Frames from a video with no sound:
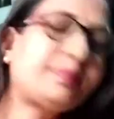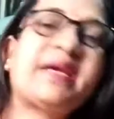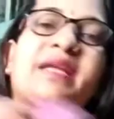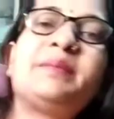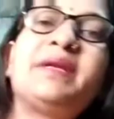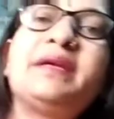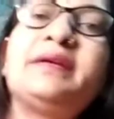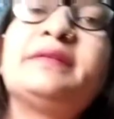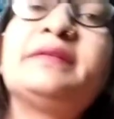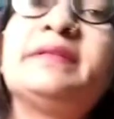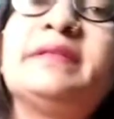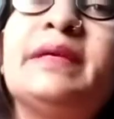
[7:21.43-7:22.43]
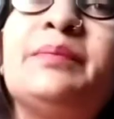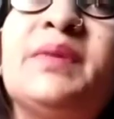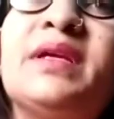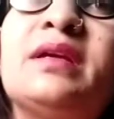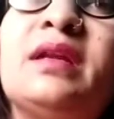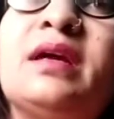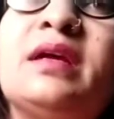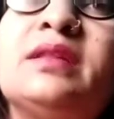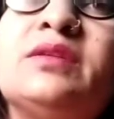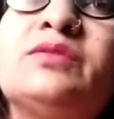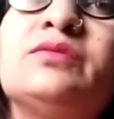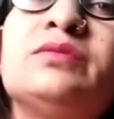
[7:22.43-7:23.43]
पैर में ना ये पिंक
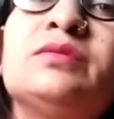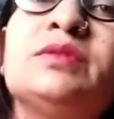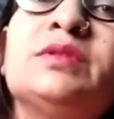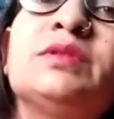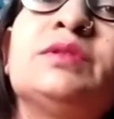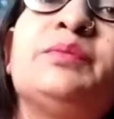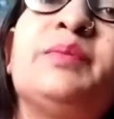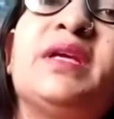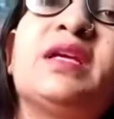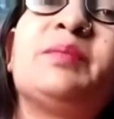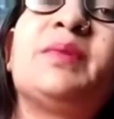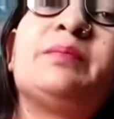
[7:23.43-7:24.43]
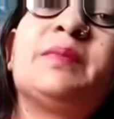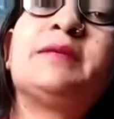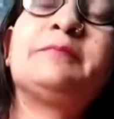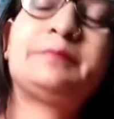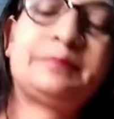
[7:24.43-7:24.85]
लगाती हूँ पिंक पर्पल